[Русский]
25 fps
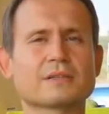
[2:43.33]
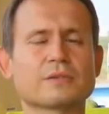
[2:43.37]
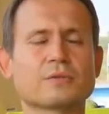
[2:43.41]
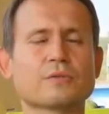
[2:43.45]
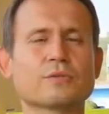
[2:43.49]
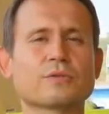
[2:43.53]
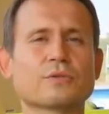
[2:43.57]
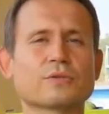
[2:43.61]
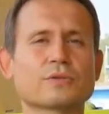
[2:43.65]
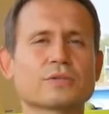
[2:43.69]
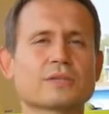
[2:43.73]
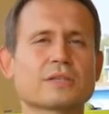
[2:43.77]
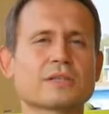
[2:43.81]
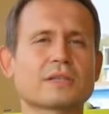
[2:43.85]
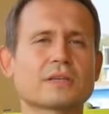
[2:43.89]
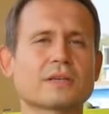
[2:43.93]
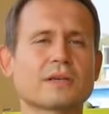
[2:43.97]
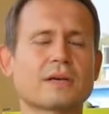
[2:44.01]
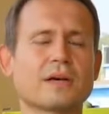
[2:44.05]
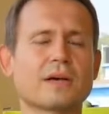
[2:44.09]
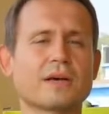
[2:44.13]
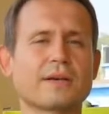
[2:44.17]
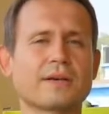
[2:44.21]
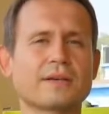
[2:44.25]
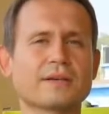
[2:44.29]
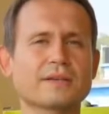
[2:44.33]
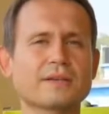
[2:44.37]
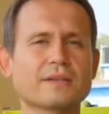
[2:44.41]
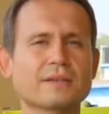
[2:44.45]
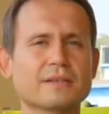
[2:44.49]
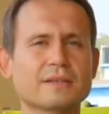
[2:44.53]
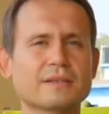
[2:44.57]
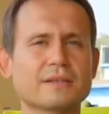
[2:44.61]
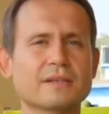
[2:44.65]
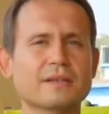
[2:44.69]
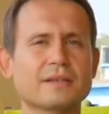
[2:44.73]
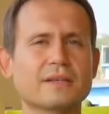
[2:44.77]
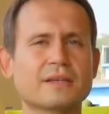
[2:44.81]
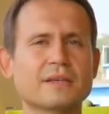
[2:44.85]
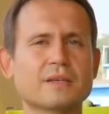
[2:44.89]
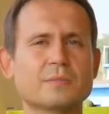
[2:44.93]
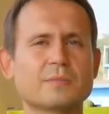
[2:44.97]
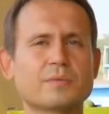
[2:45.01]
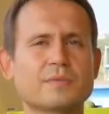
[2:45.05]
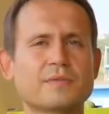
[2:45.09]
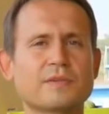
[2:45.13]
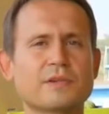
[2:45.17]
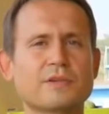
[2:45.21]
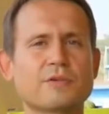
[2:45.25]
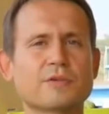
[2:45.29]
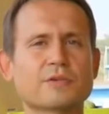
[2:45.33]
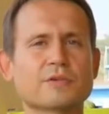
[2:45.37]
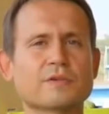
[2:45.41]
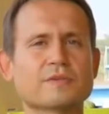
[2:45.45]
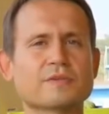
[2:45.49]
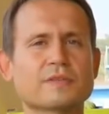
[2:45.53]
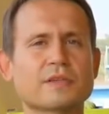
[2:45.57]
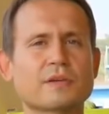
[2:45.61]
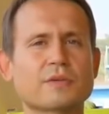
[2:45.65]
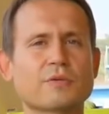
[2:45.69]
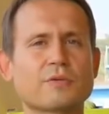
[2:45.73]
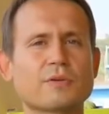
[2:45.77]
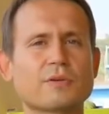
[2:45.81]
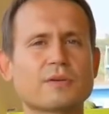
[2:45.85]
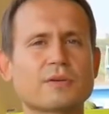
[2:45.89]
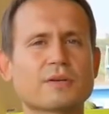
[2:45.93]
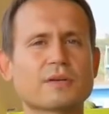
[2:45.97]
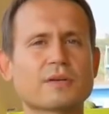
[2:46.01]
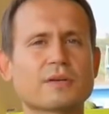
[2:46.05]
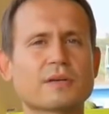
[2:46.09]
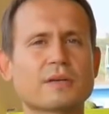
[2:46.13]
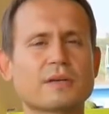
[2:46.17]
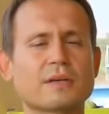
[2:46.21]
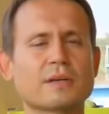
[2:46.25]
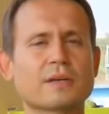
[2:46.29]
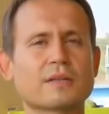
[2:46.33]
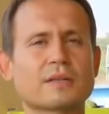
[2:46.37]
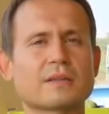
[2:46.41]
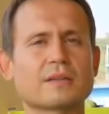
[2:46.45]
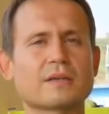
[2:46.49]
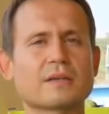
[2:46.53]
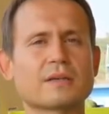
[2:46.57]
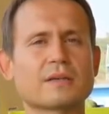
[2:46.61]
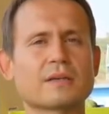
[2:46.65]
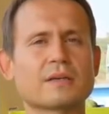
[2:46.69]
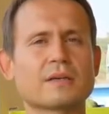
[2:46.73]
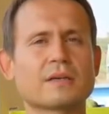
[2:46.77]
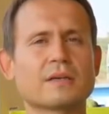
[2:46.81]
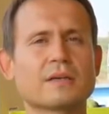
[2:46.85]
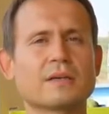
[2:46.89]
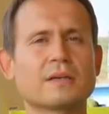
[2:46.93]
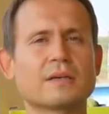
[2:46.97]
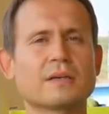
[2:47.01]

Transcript: Ну, то есть это аренда павильона в Сокольниках, это